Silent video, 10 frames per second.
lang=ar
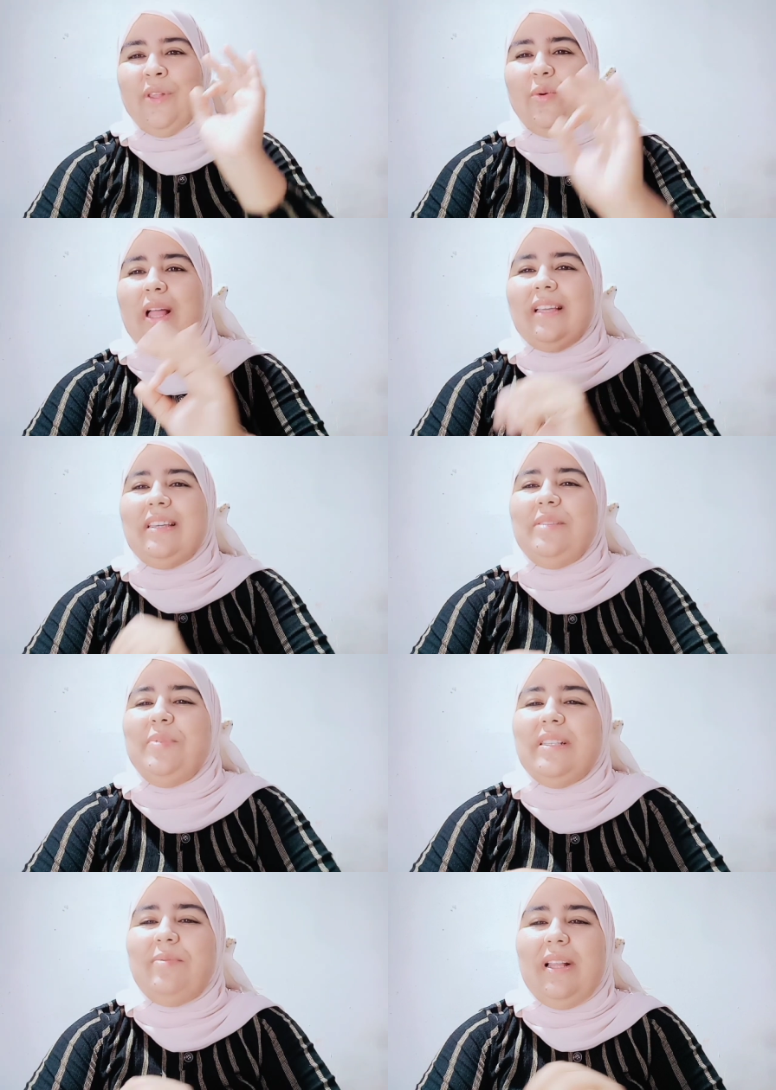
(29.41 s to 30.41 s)
واكيد
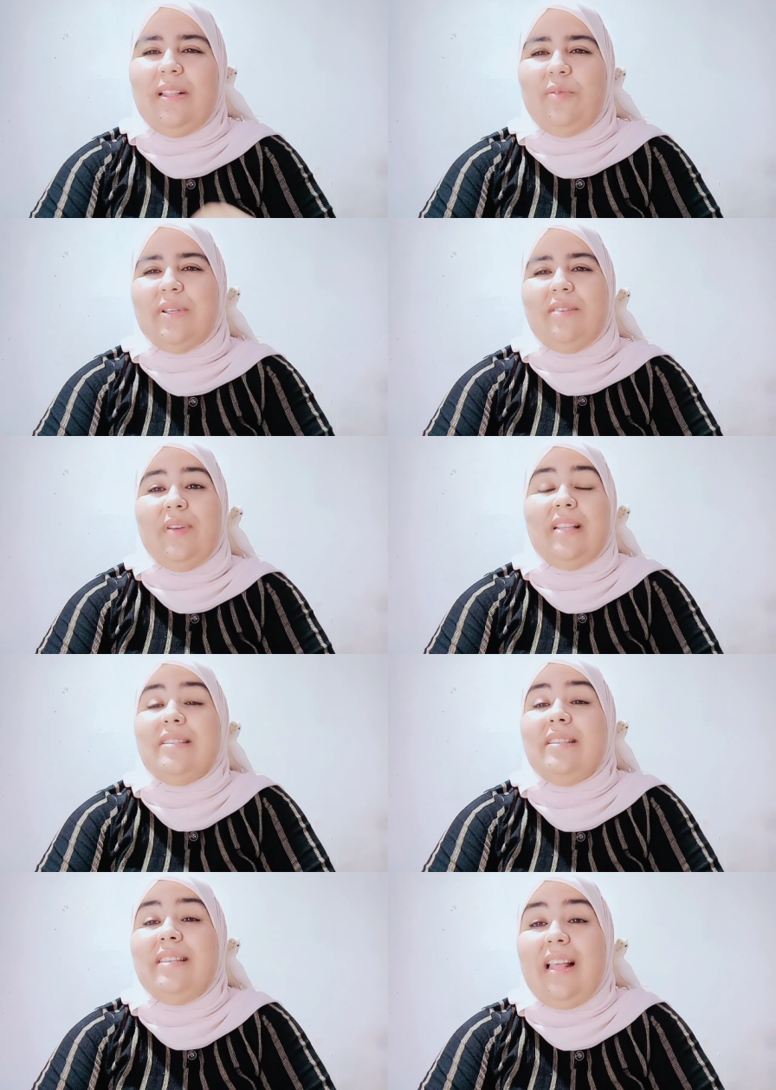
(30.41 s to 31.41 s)
بالنسبه لهاد
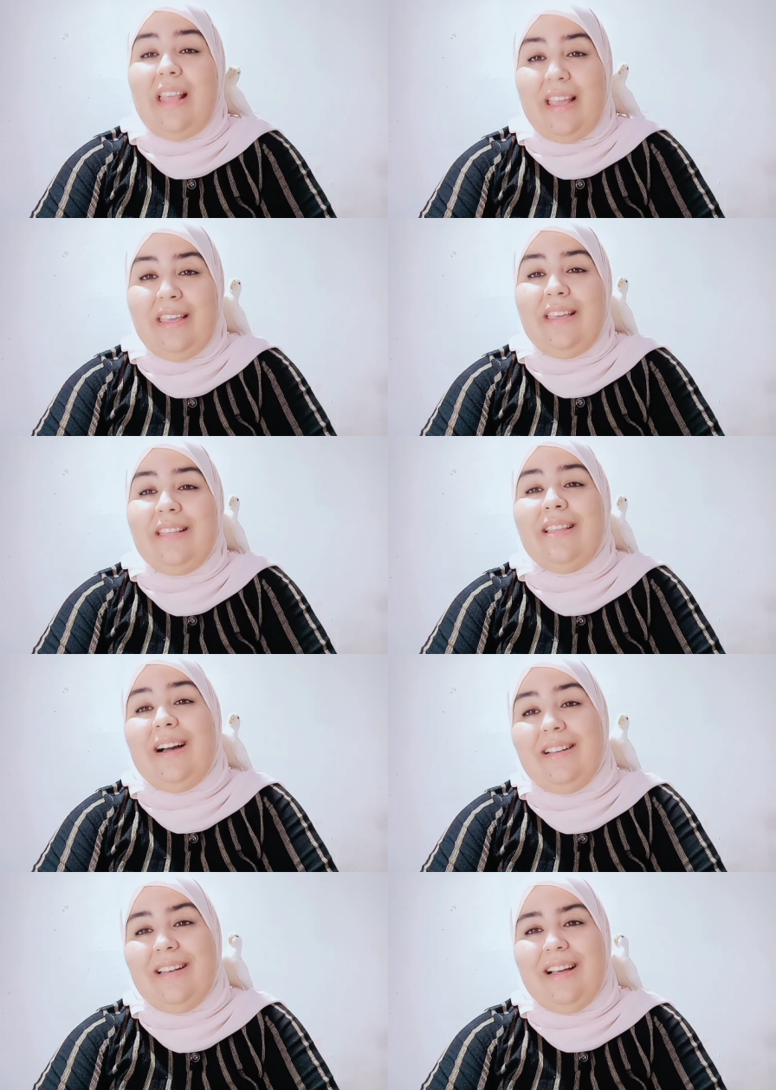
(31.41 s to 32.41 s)
الوصفات ديال عيد
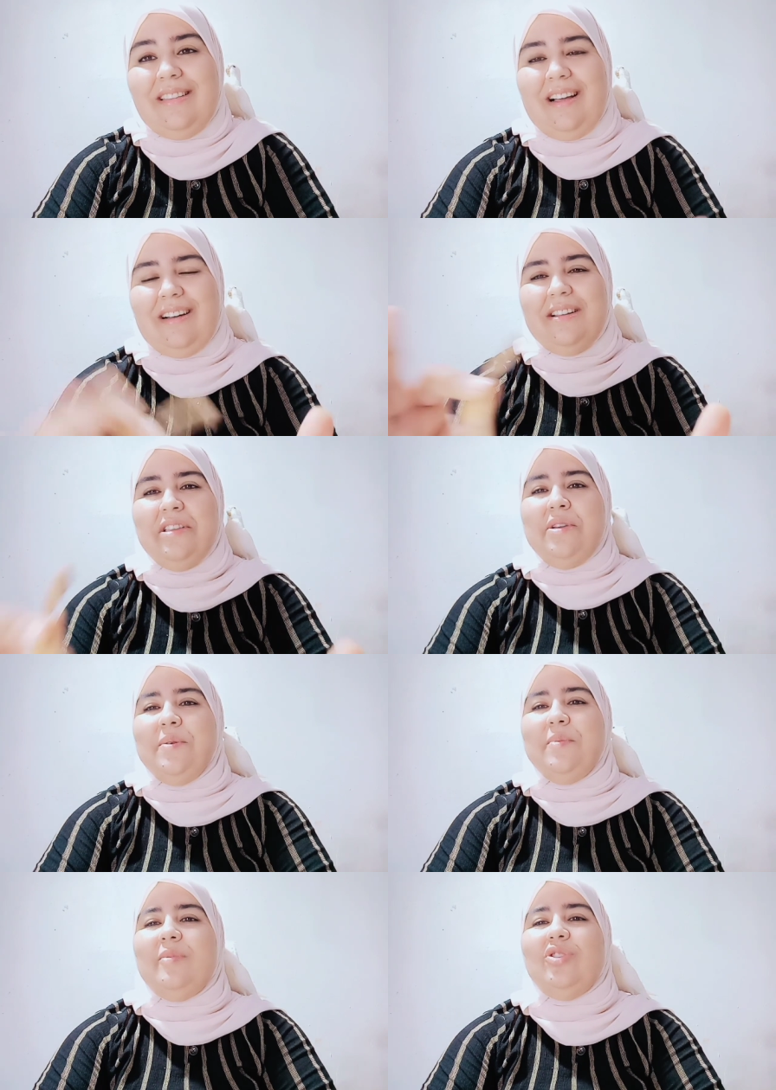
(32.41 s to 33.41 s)
الاضحى
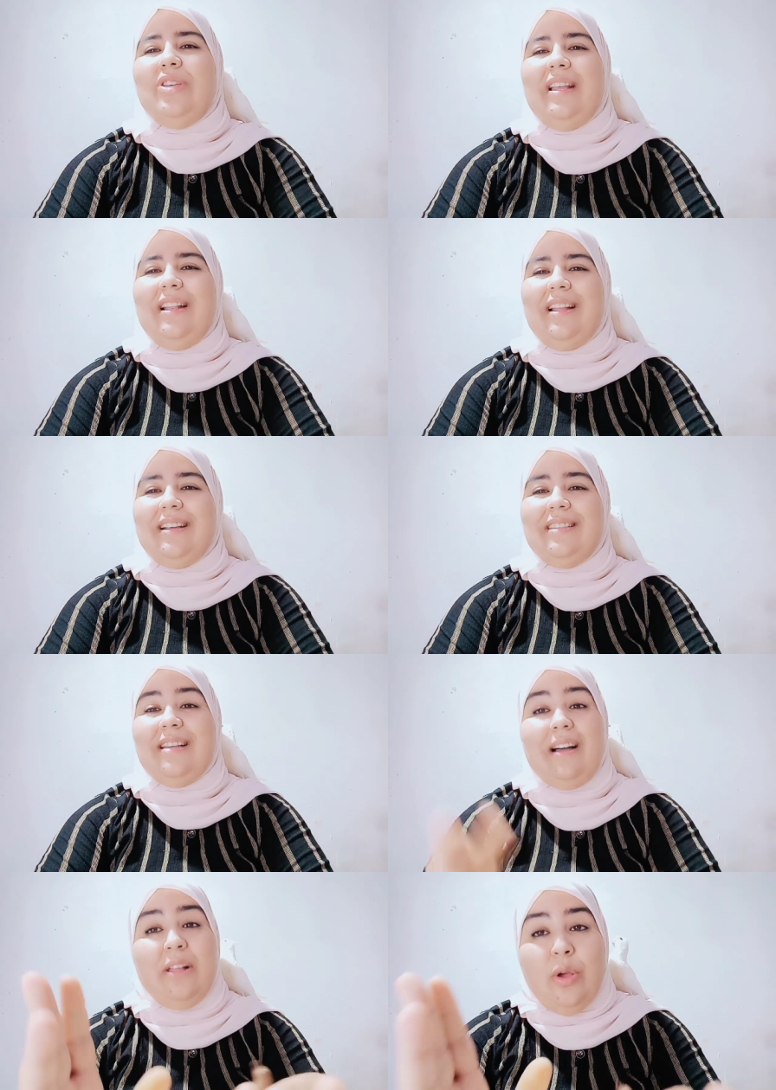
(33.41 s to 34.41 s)
مجهد لك انت